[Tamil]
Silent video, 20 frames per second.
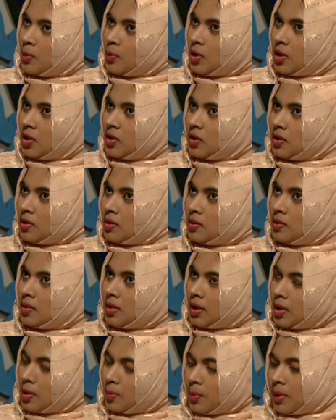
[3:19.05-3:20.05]
பியூட்டிஷியன்
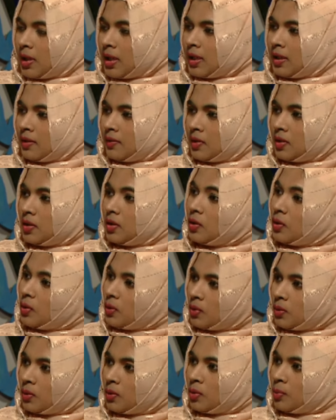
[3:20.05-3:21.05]
அடிப்படையில் வந்து
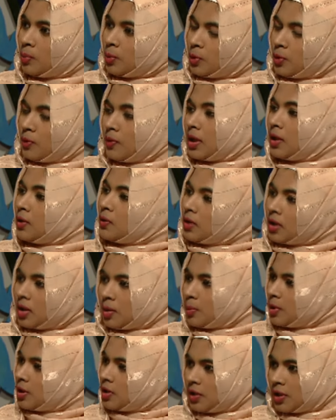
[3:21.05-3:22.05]
ஒரு பொதுவான
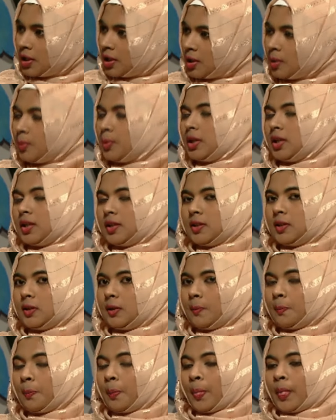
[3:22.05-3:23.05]
ஒரு காம்படிஷன்
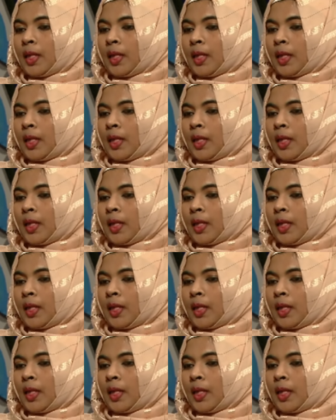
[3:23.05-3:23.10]
நடத்தப்பட்டது